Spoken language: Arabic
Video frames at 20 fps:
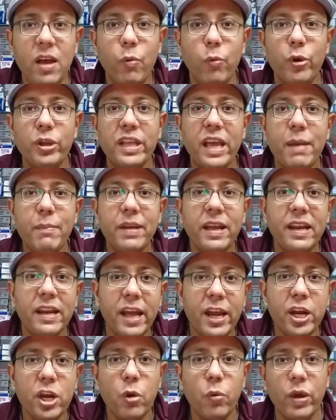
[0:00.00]
وده يمكن
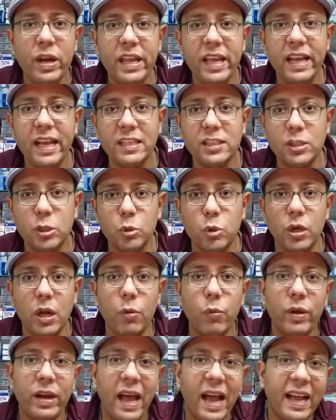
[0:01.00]
لان هو ليه كذا دور اول